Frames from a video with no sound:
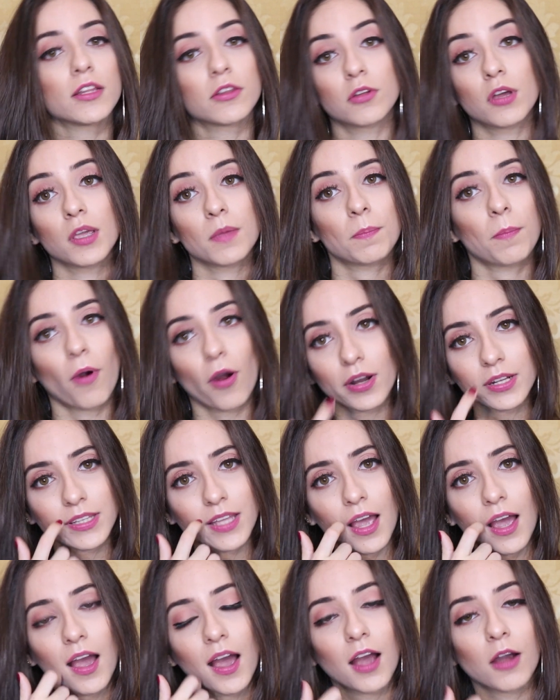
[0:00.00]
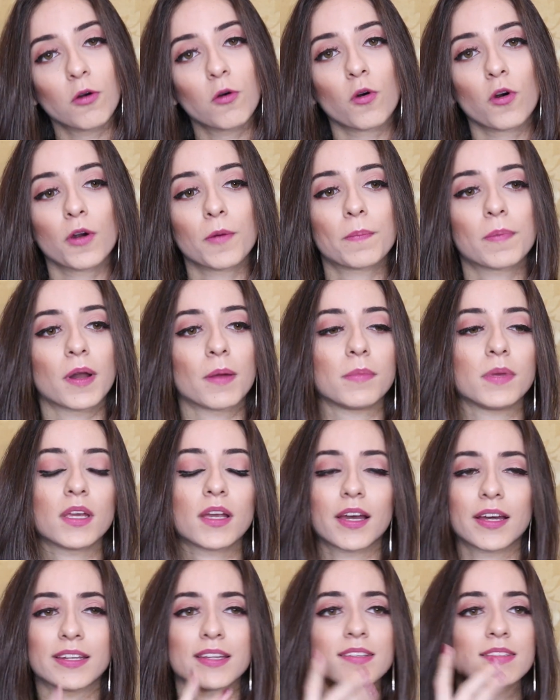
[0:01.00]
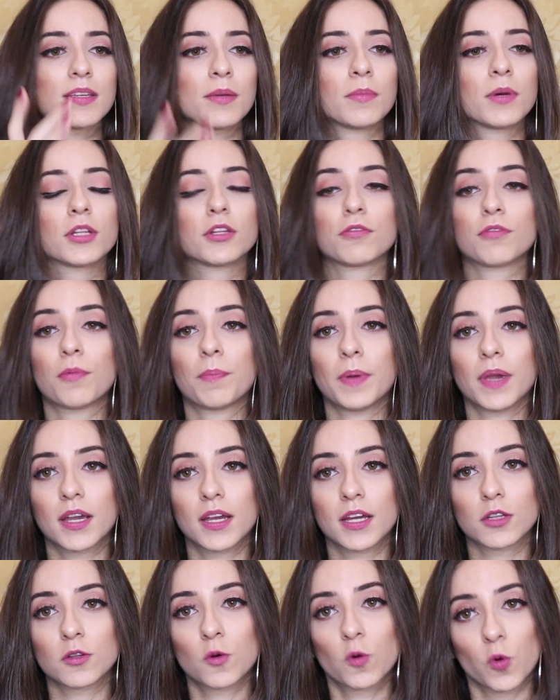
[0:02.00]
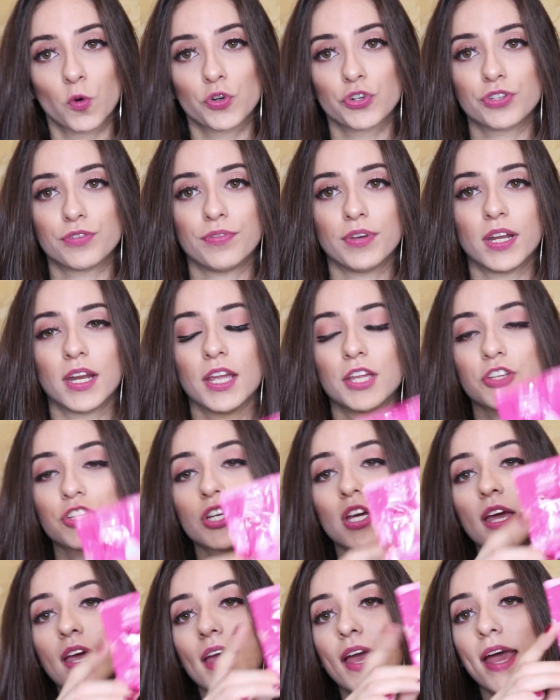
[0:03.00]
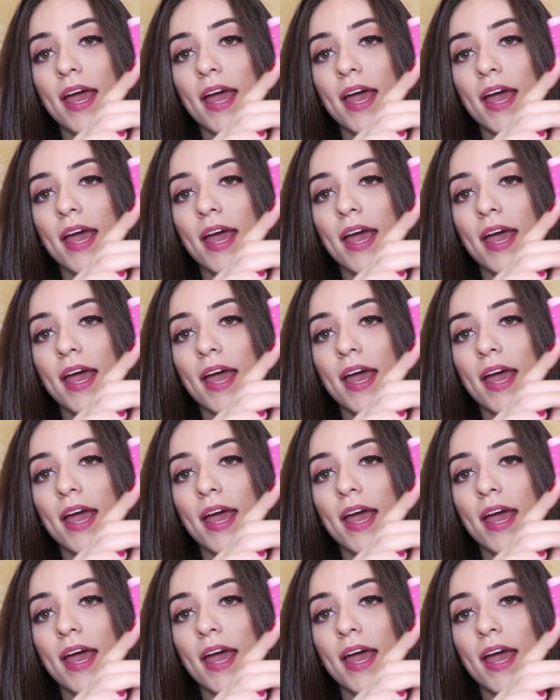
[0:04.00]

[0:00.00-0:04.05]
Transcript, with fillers: Não importa a cor para mim, cada semana eu vou pegando cor diferente.